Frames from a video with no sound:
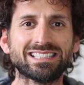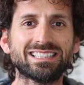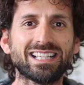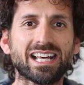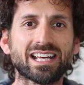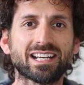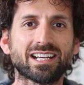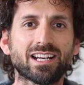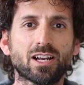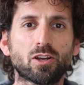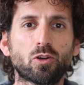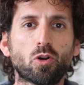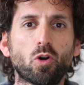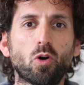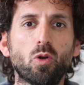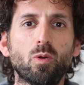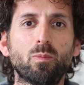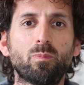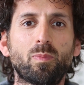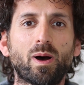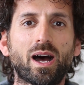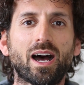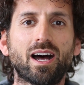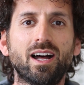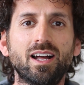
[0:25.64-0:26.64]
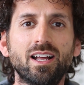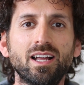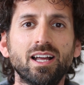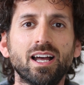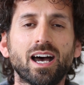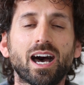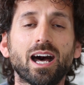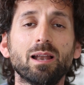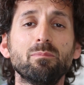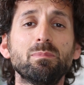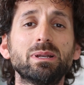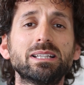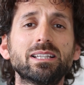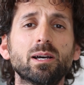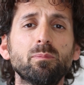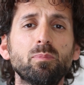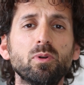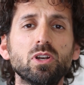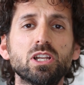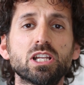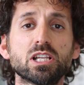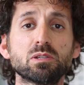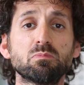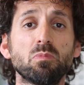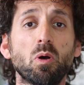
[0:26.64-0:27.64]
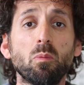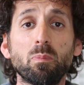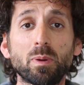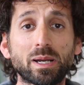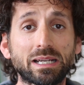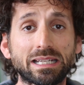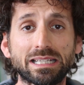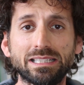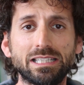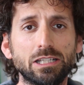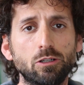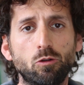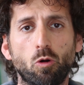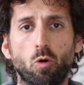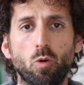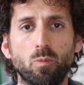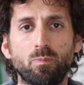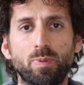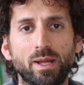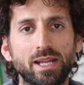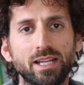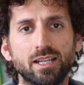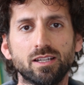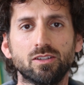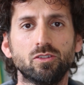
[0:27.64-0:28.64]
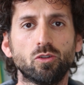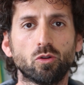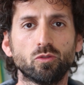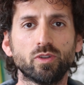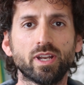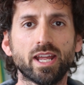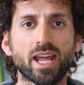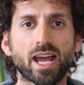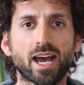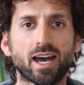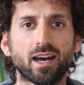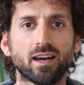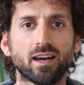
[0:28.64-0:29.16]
di dare la colpa al metabolismo perché di colpe non ne